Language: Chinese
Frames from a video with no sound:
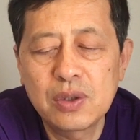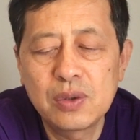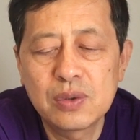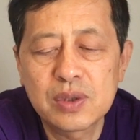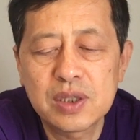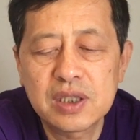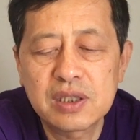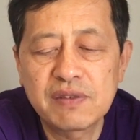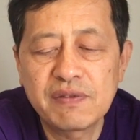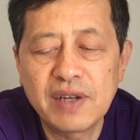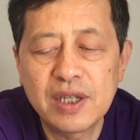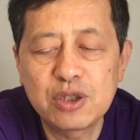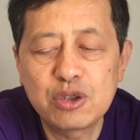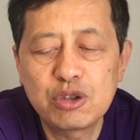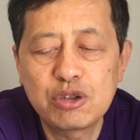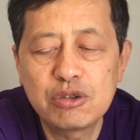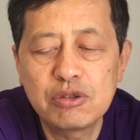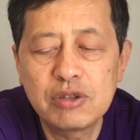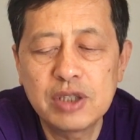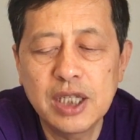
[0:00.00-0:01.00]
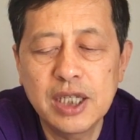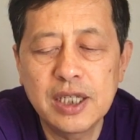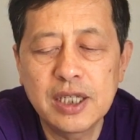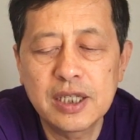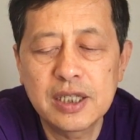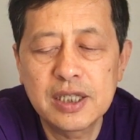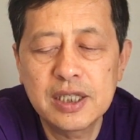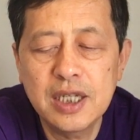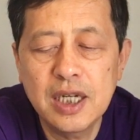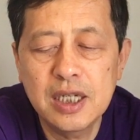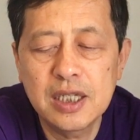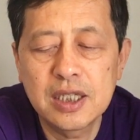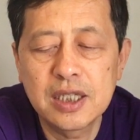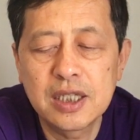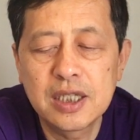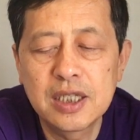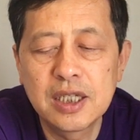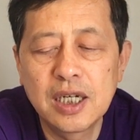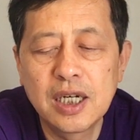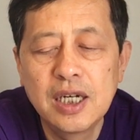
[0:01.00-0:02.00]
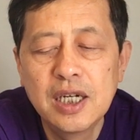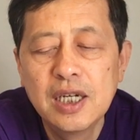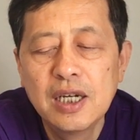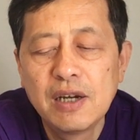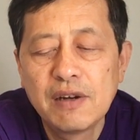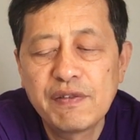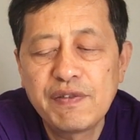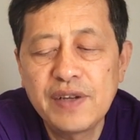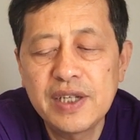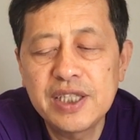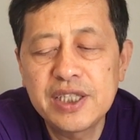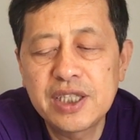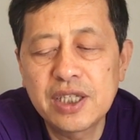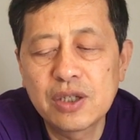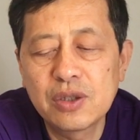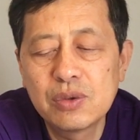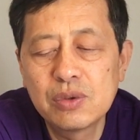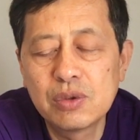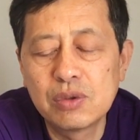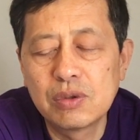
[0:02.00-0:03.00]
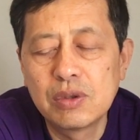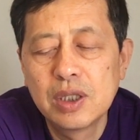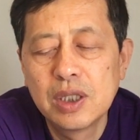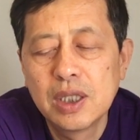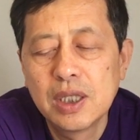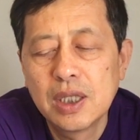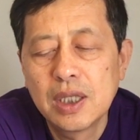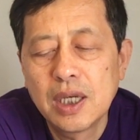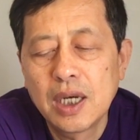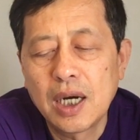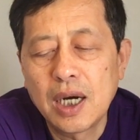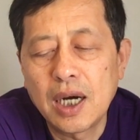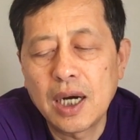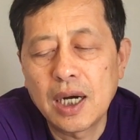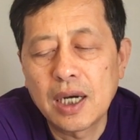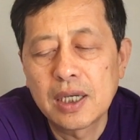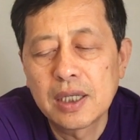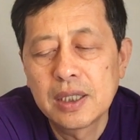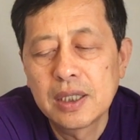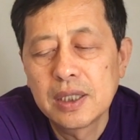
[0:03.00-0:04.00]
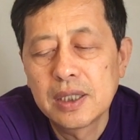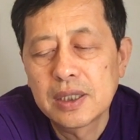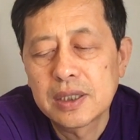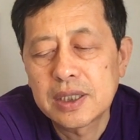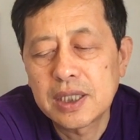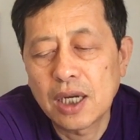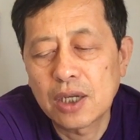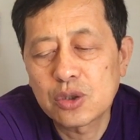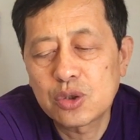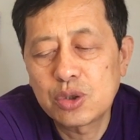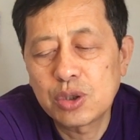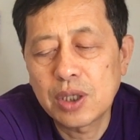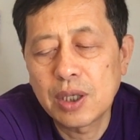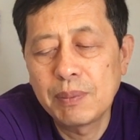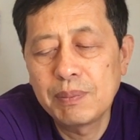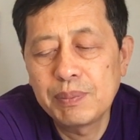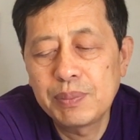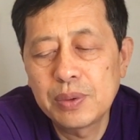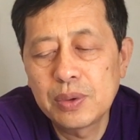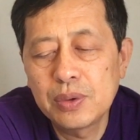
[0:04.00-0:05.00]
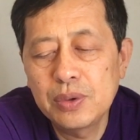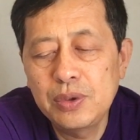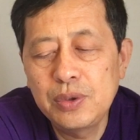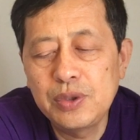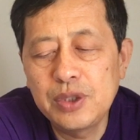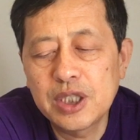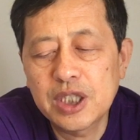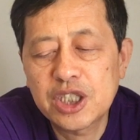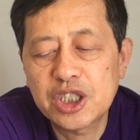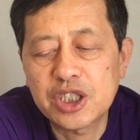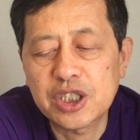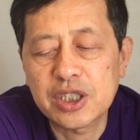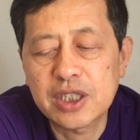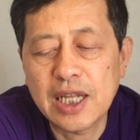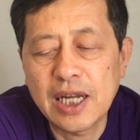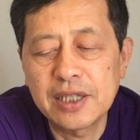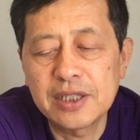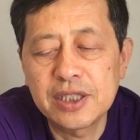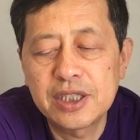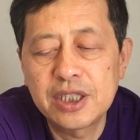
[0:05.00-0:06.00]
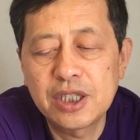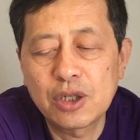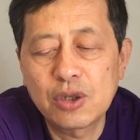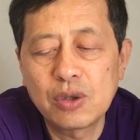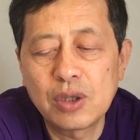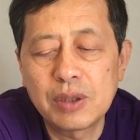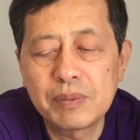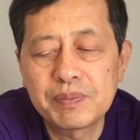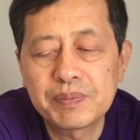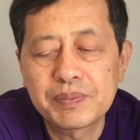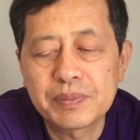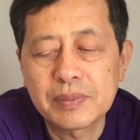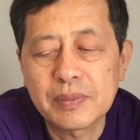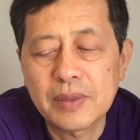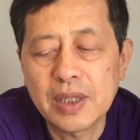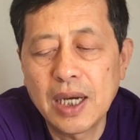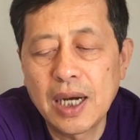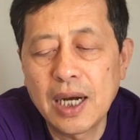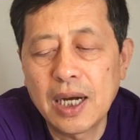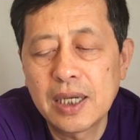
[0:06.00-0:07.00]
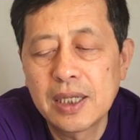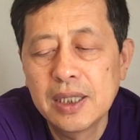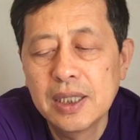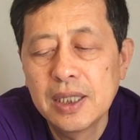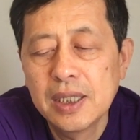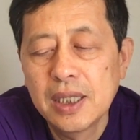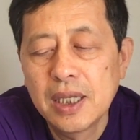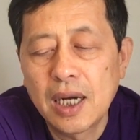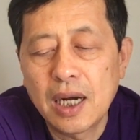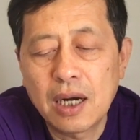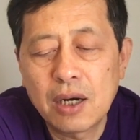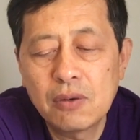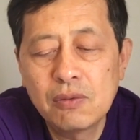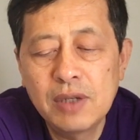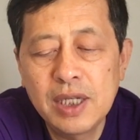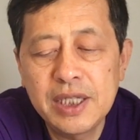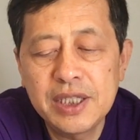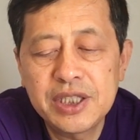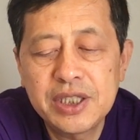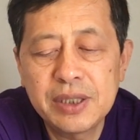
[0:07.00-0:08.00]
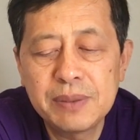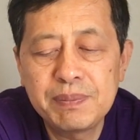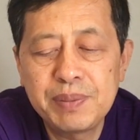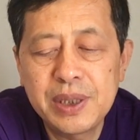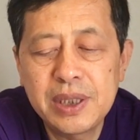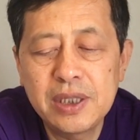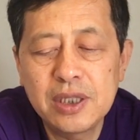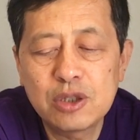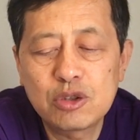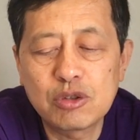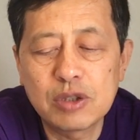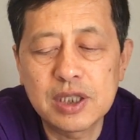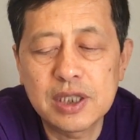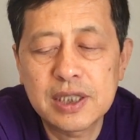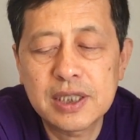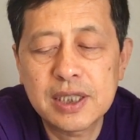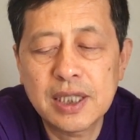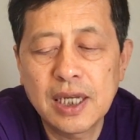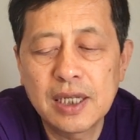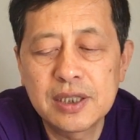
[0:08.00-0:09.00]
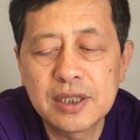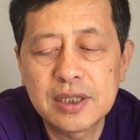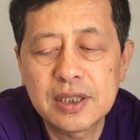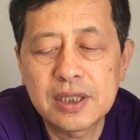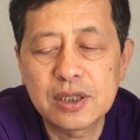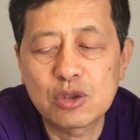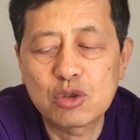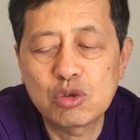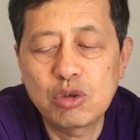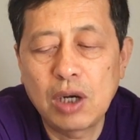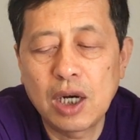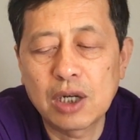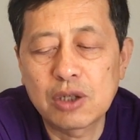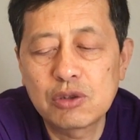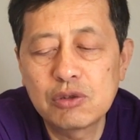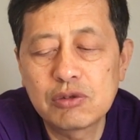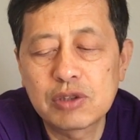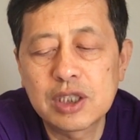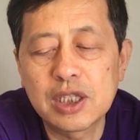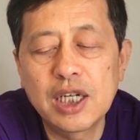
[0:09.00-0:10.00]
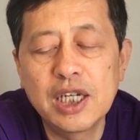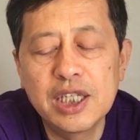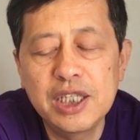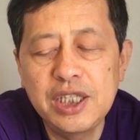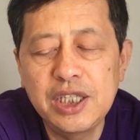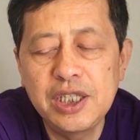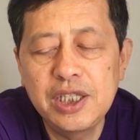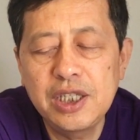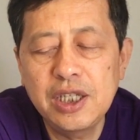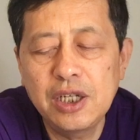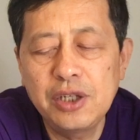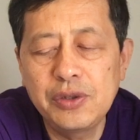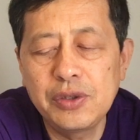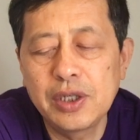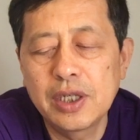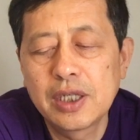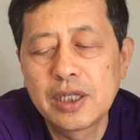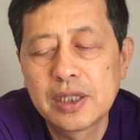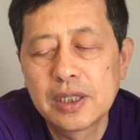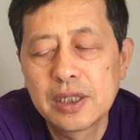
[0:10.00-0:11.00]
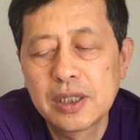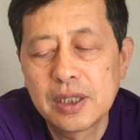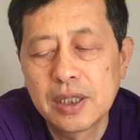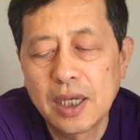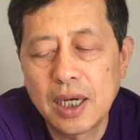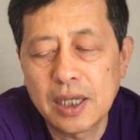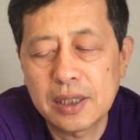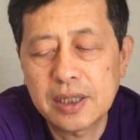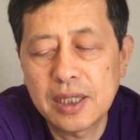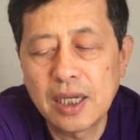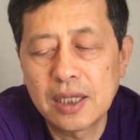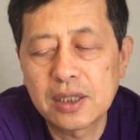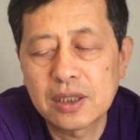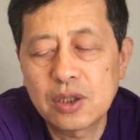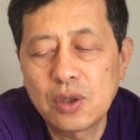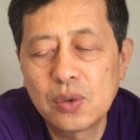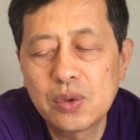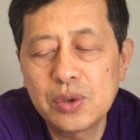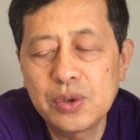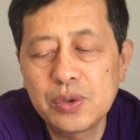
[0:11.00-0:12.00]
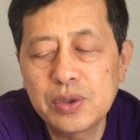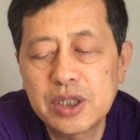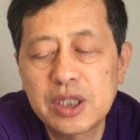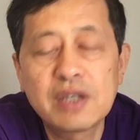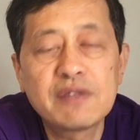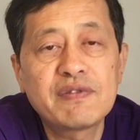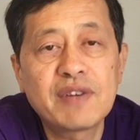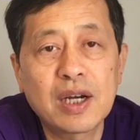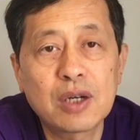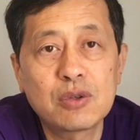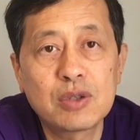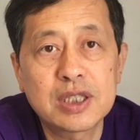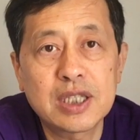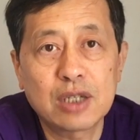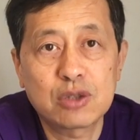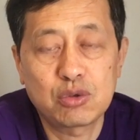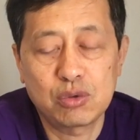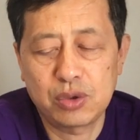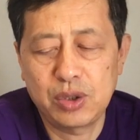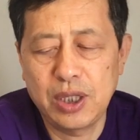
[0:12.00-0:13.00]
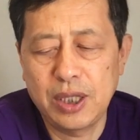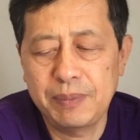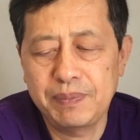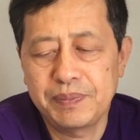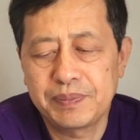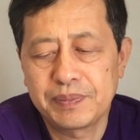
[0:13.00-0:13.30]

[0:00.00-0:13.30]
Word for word: 空示范区内任何飞行物，啊，将全部予以实弹击落，啊，而未经批准擅自闯入者，一律啊等同于侵犯国家主权，